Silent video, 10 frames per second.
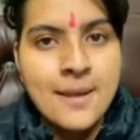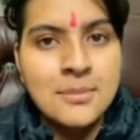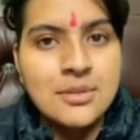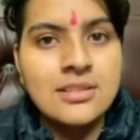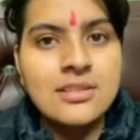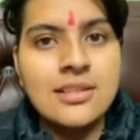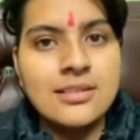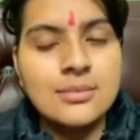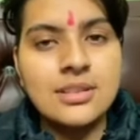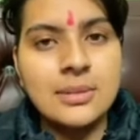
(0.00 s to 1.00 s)
मुझे
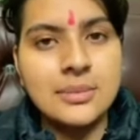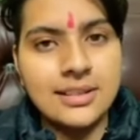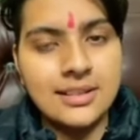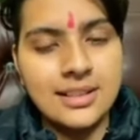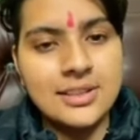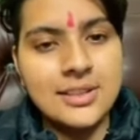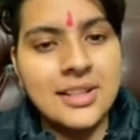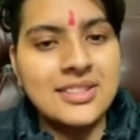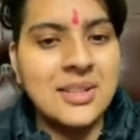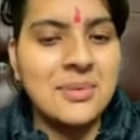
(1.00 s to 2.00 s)
सीरियसली मुझे नहीं पता था कि इतना
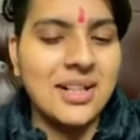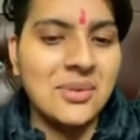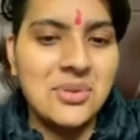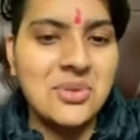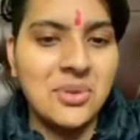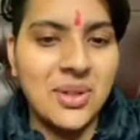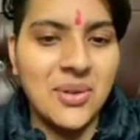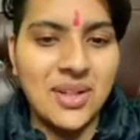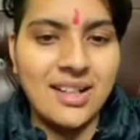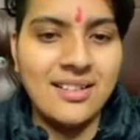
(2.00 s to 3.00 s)
इतना बड़ा कुछ खोना
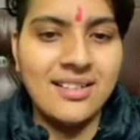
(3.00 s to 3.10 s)
होगा